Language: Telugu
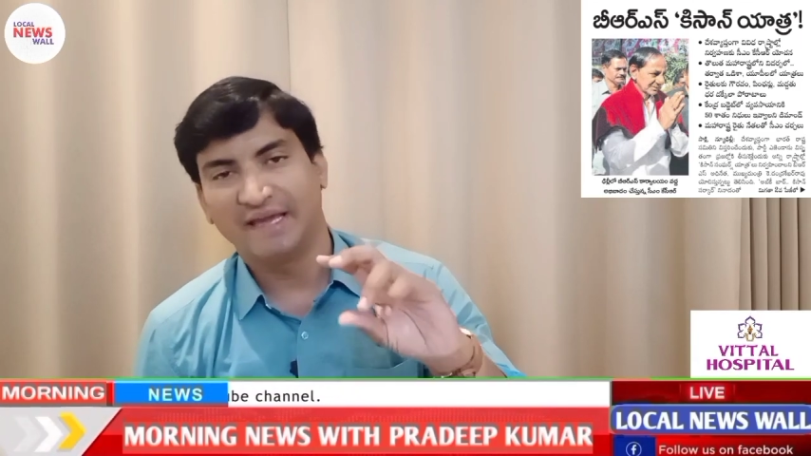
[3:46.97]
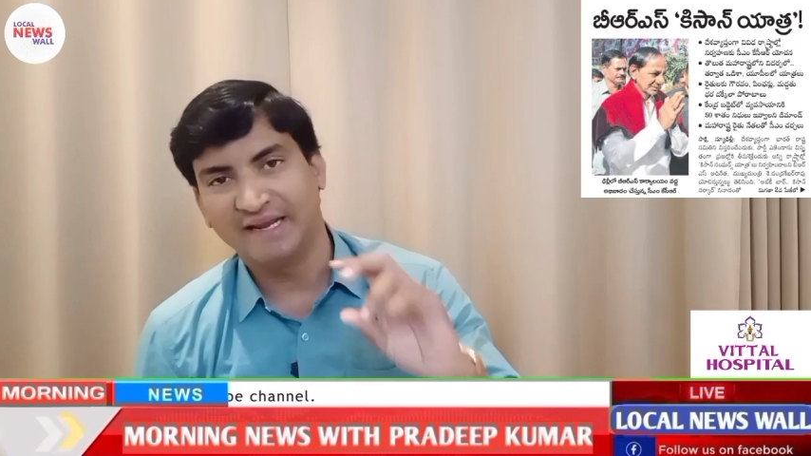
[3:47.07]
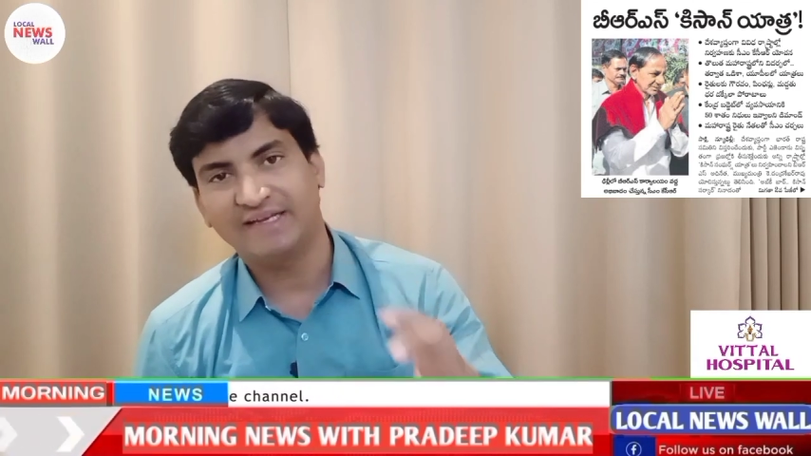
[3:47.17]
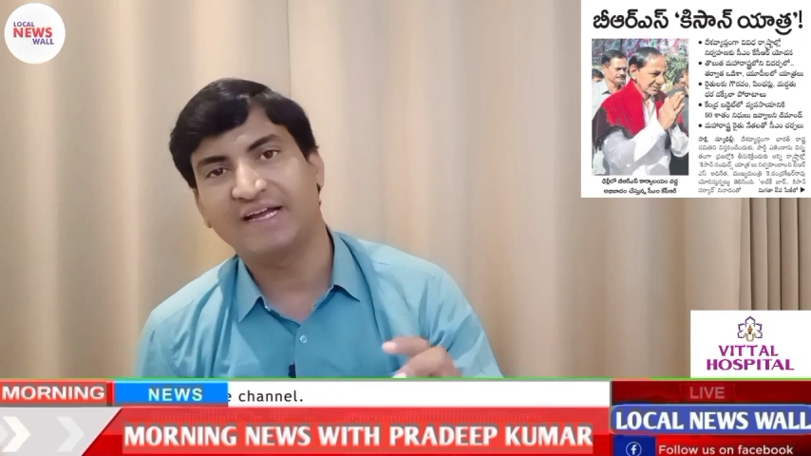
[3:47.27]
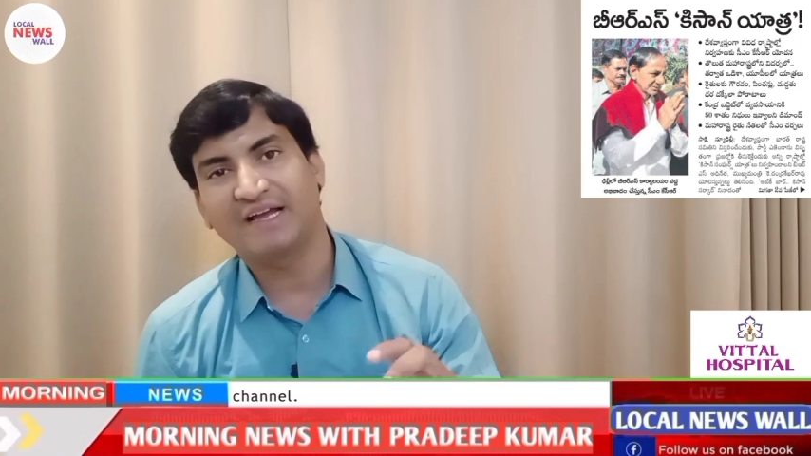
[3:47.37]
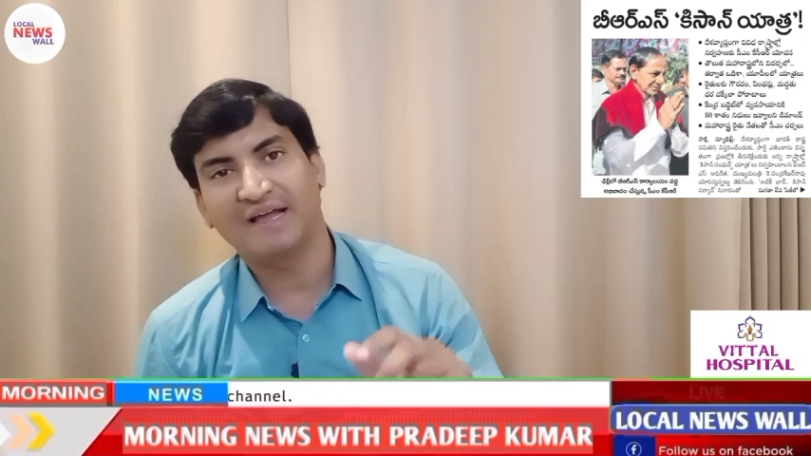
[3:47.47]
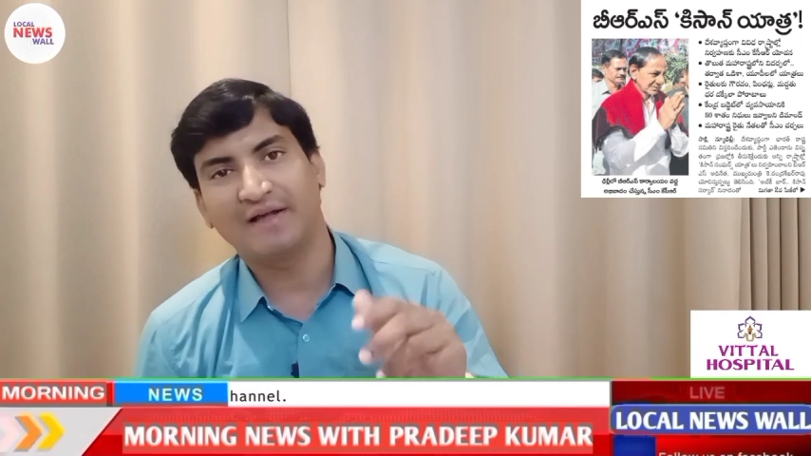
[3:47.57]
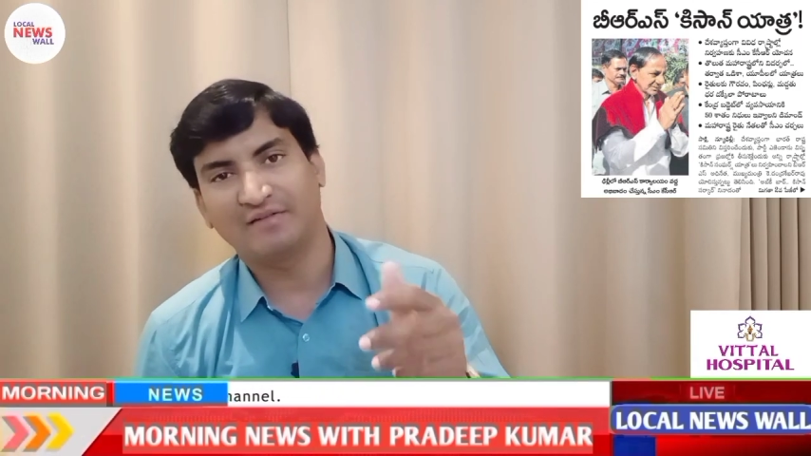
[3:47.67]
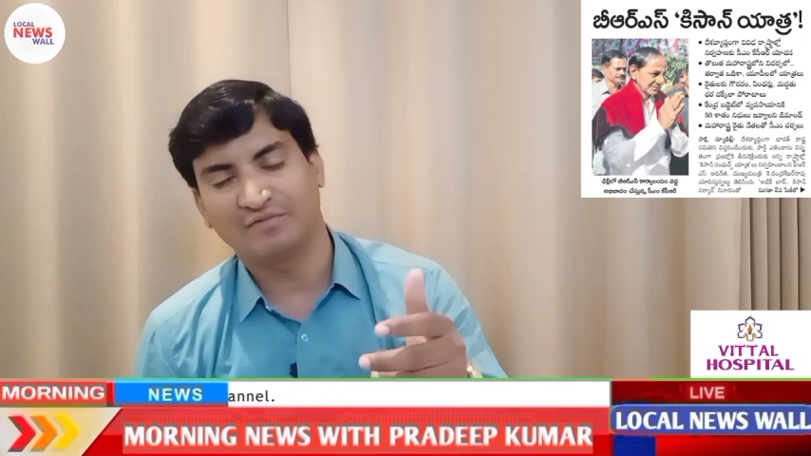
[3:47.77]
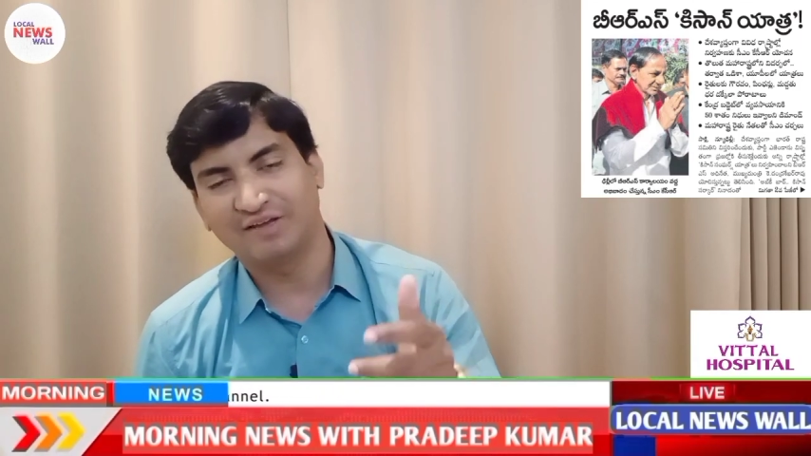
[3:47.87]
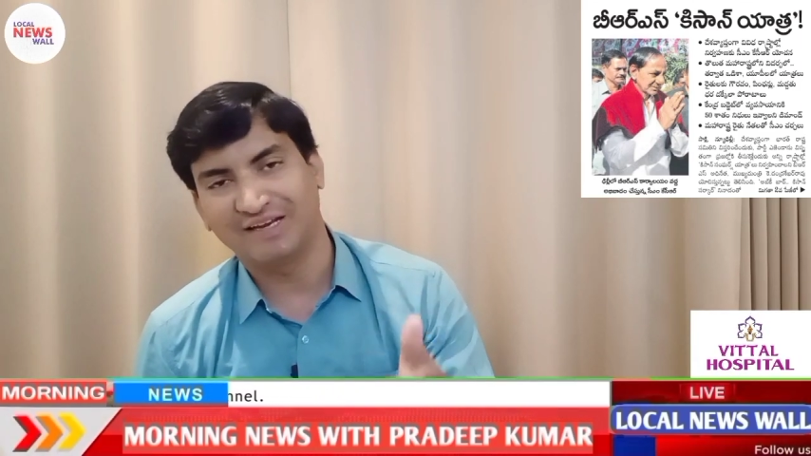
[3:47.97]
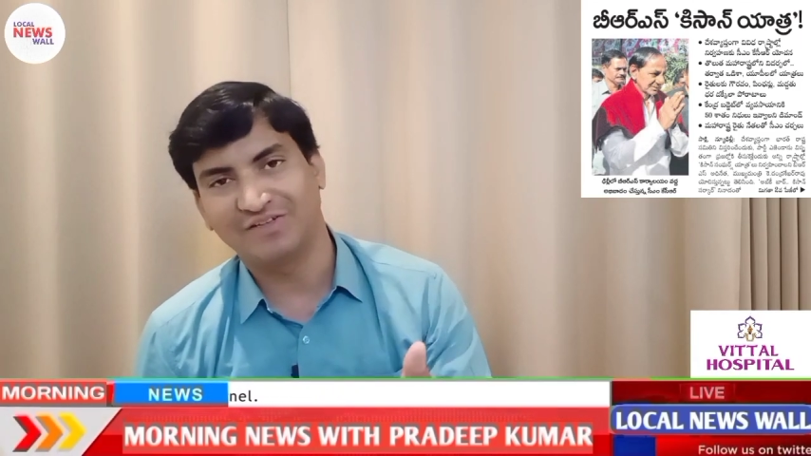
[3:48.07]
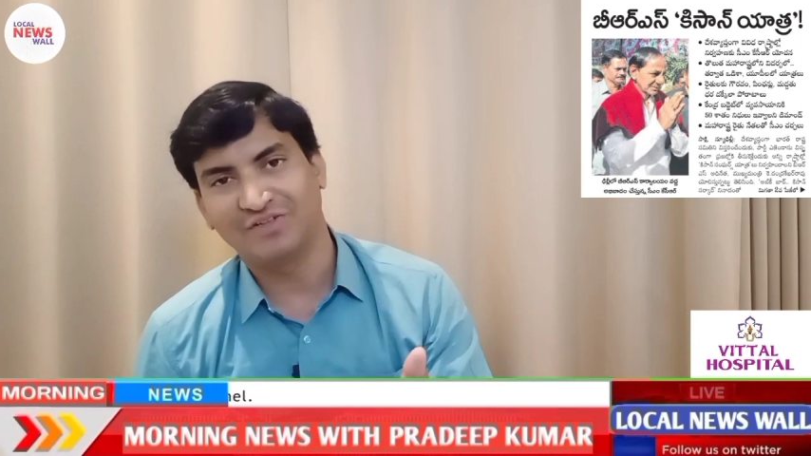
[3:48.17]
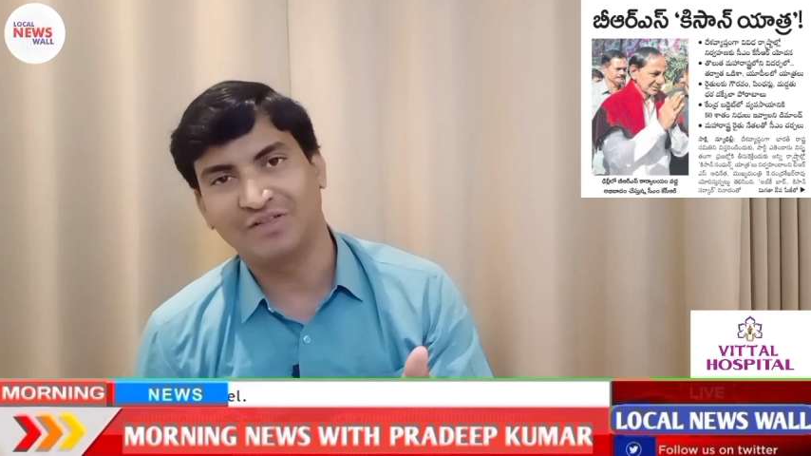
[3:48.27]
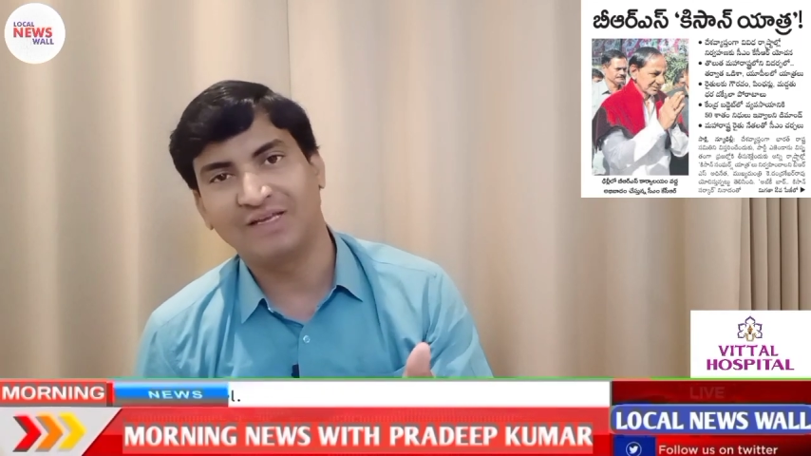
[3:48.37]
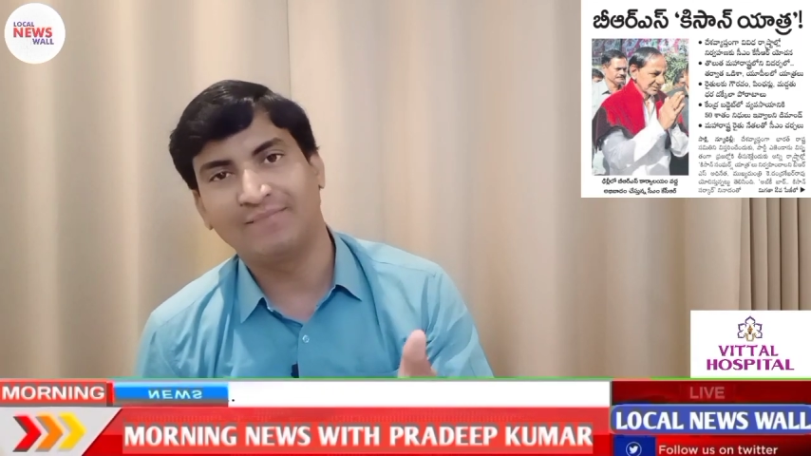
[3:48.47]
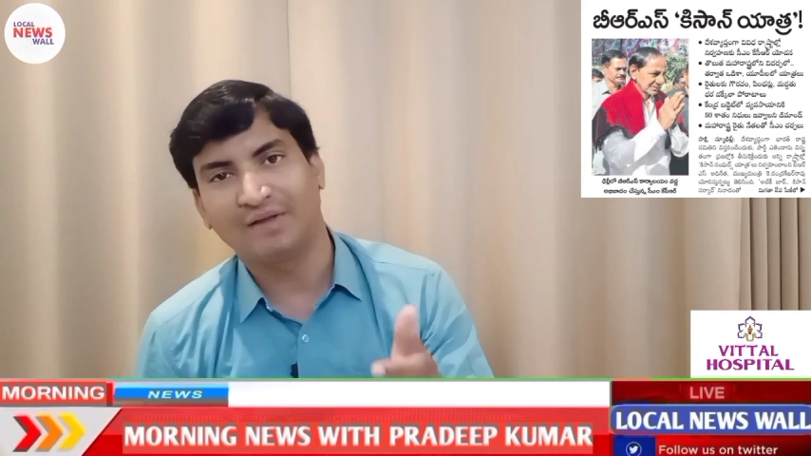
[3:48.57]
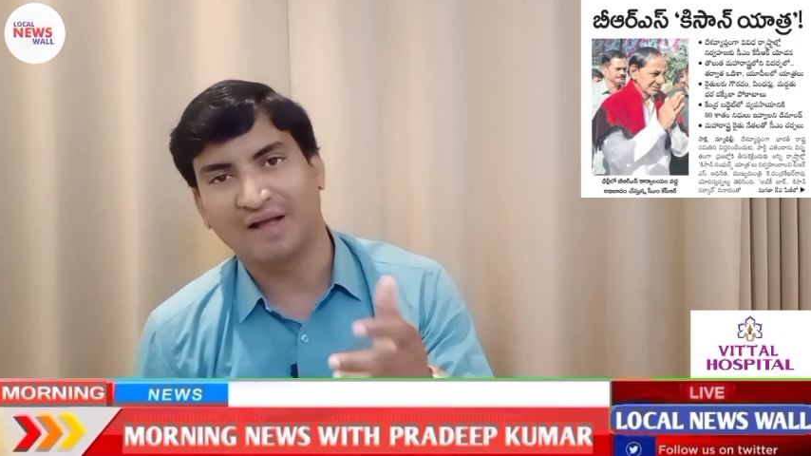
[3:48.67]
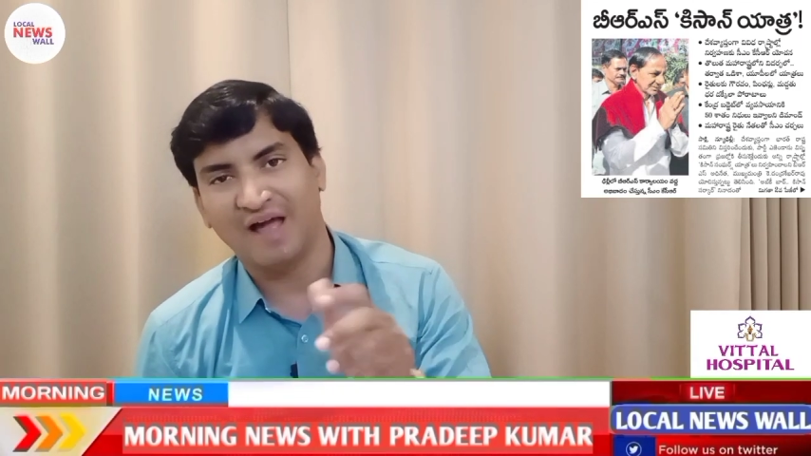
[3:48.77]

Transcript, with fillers: ఏ రకంగా స్వీకరిస్తుంది